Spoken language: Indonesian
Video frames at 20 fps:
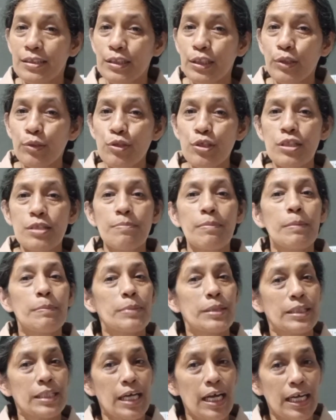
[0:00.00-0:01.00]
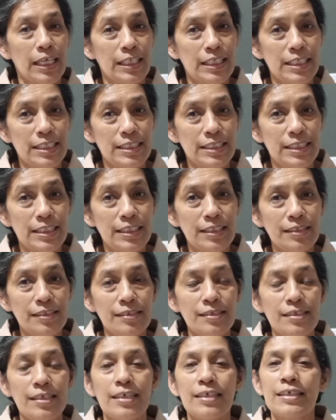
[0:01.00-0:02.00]
terus memberitakan Injil
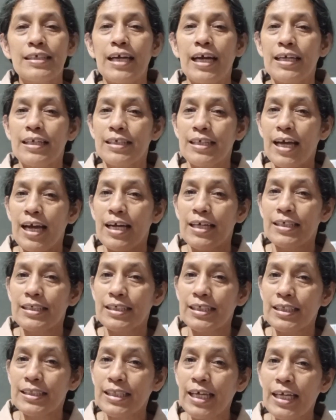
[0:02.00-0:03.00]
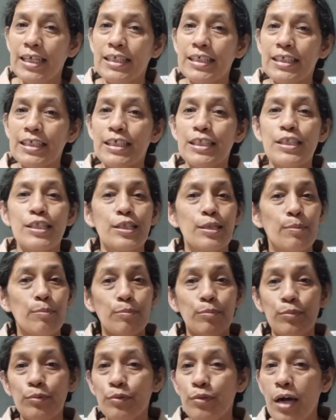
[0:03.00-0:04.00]
karena kita ingin
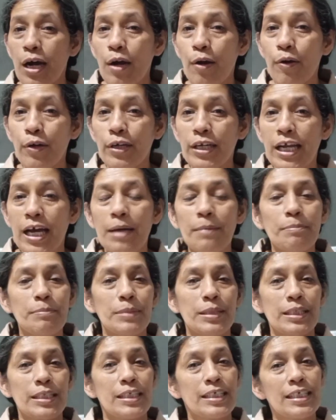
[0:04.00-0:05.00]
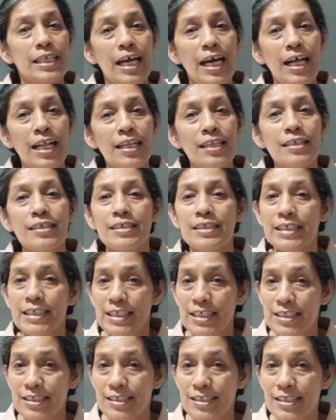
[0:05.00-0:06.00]
semua orang mengenal
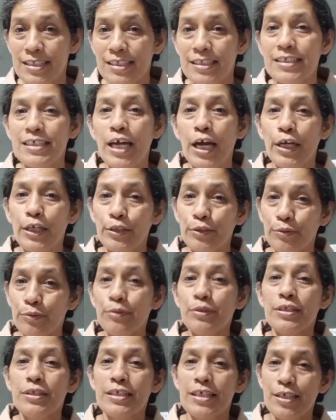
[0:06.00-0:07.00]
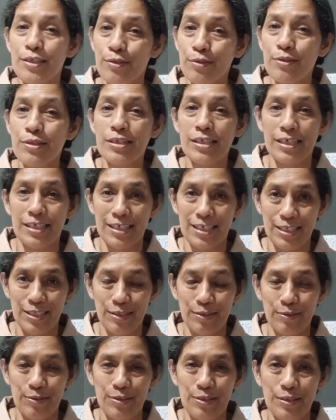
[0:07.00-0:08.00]
Injil yaitu Yesus
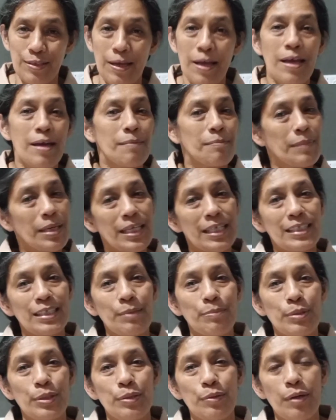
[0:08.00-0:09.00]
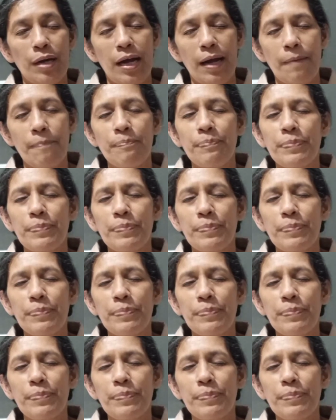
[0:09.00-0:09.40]
Kristus. Mari kita berdoa.